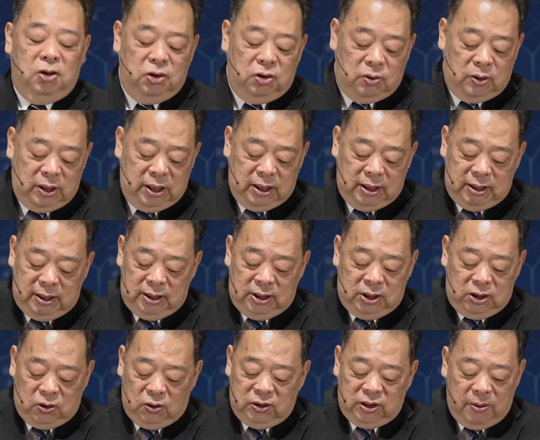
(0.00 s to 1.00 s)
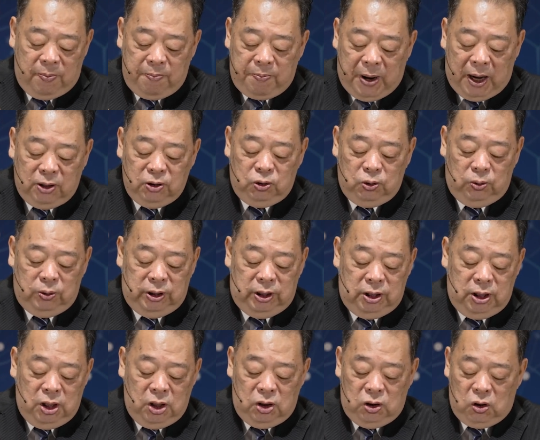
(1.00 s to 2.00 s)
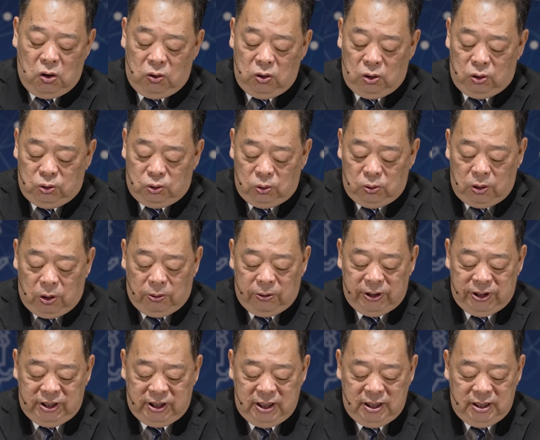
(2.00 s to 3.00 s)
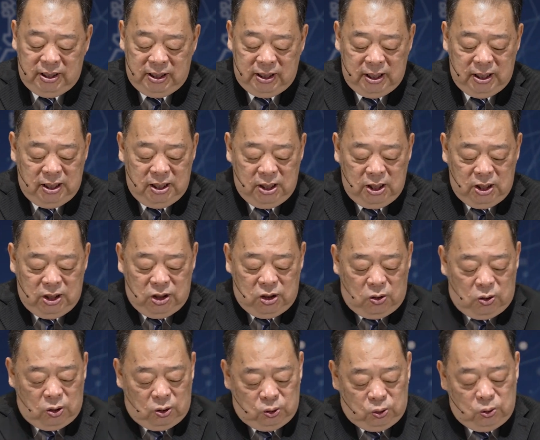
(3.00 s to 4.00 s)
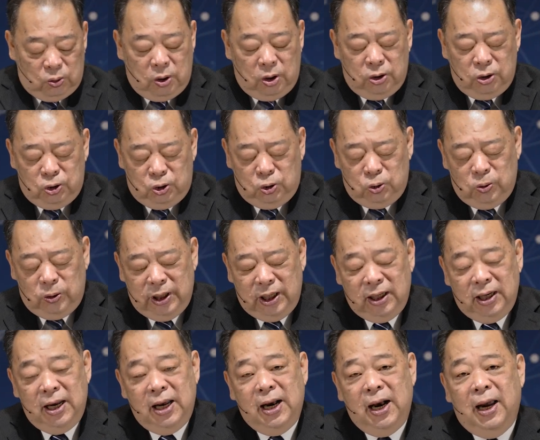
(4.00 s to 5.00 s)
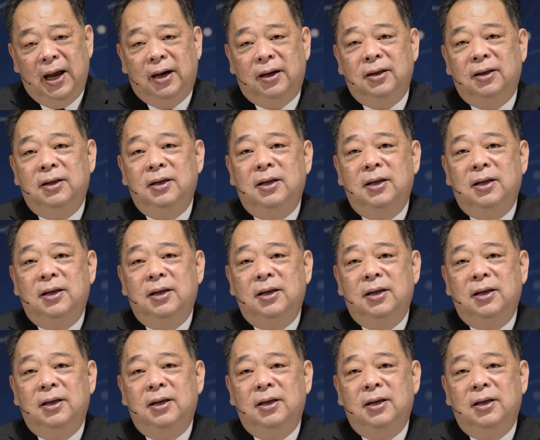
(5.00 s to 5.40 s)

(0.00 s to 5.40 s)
所以，求神帮助你拥有足够的信心，拥有足够的属灵力量，